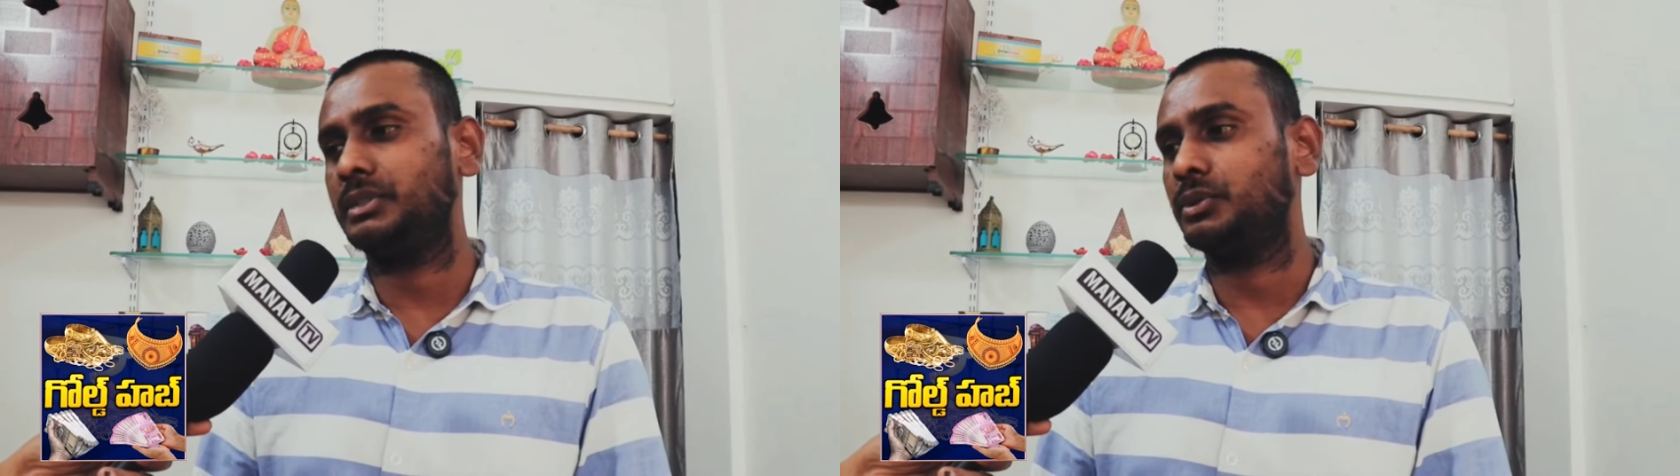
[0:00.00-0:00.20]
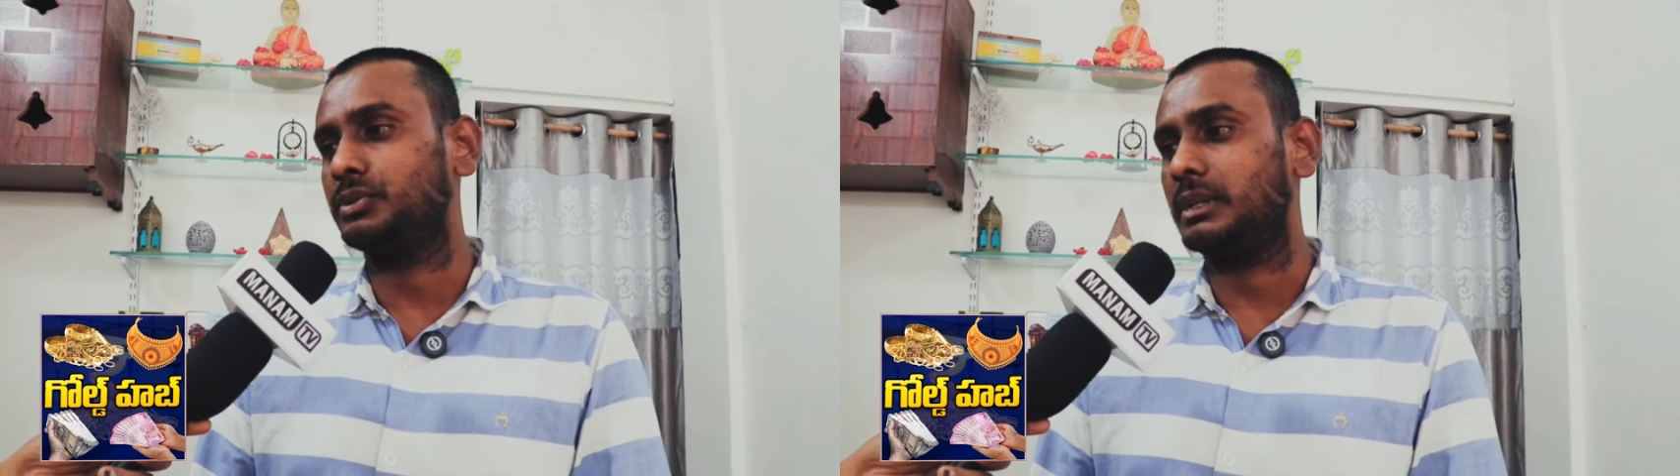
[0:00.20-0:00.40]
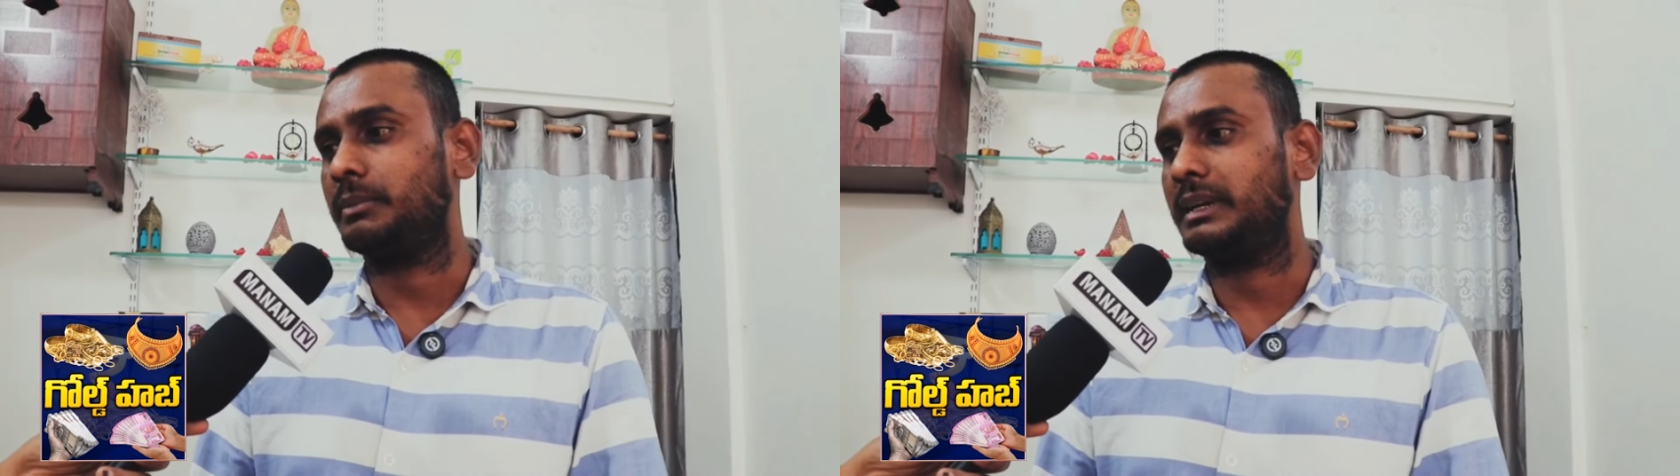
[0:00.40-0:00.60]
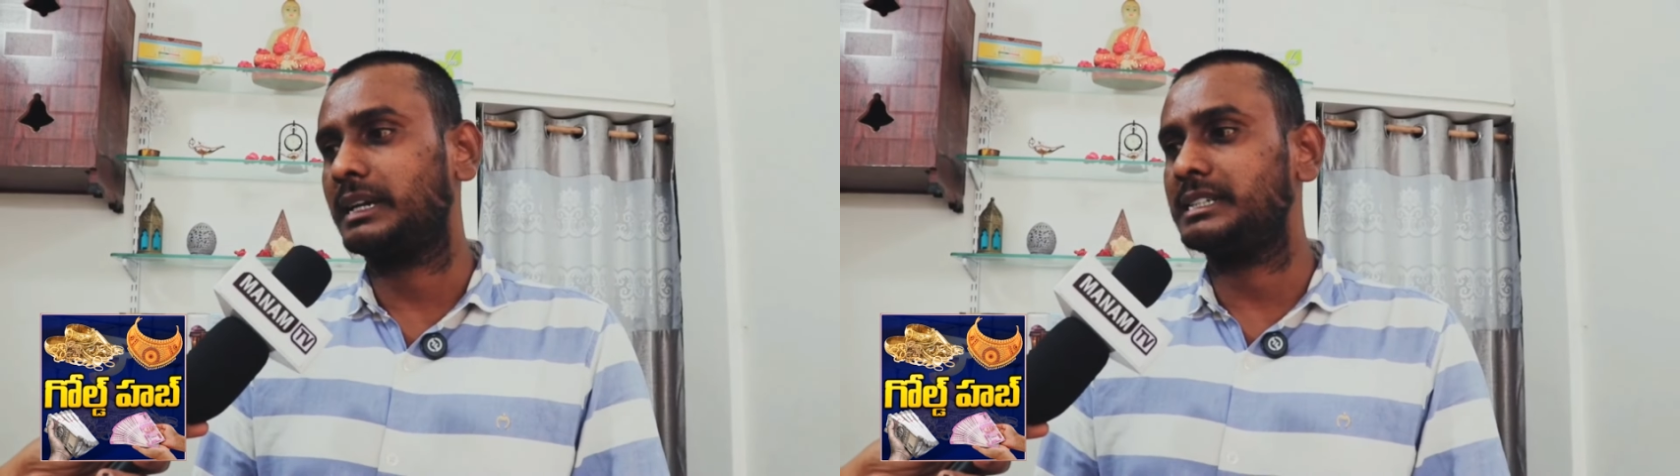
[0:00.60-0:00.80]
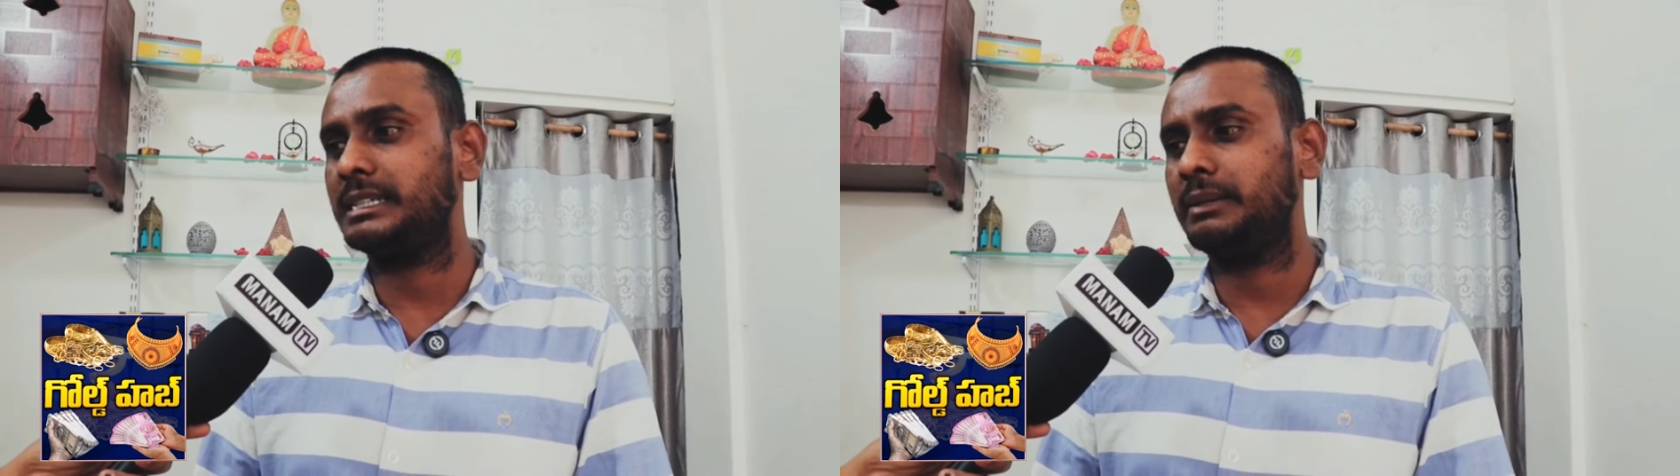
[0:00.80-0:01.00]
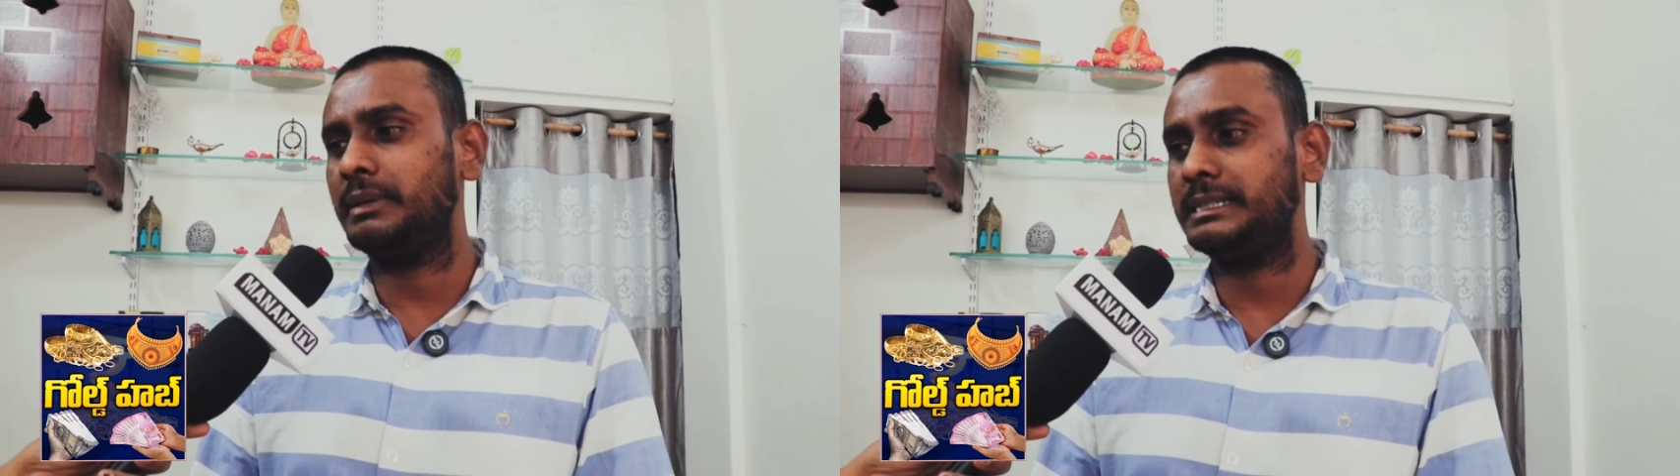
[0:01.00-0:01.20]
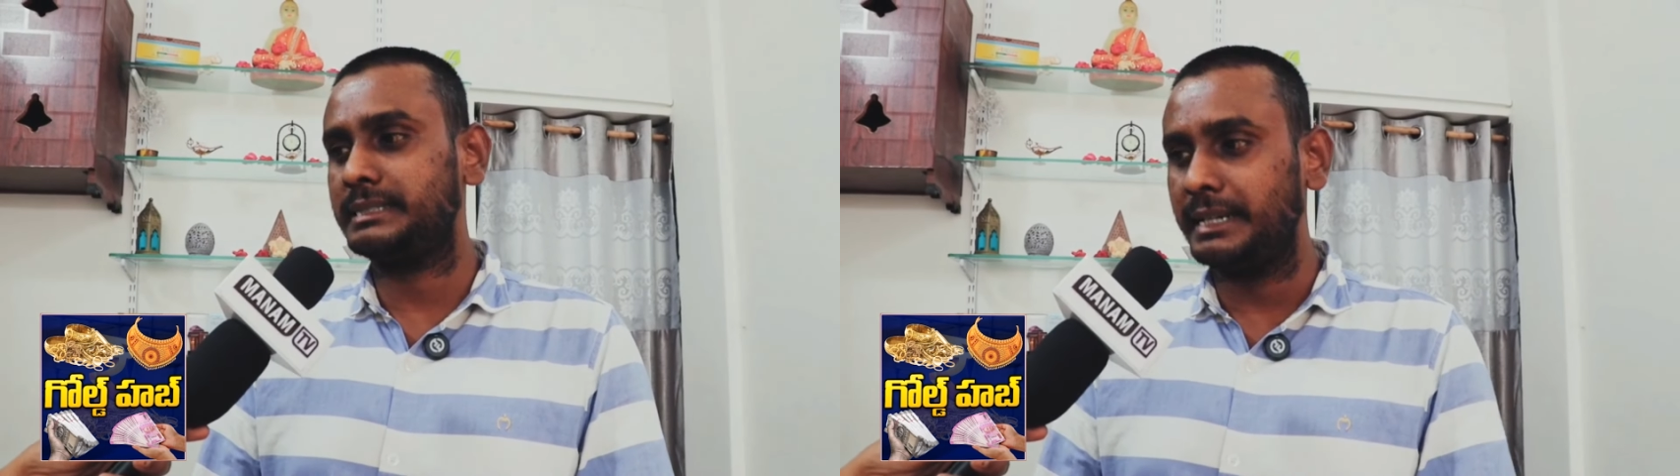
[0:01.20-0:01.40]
జరుగుతుంది అనమాట కస్టమైజ్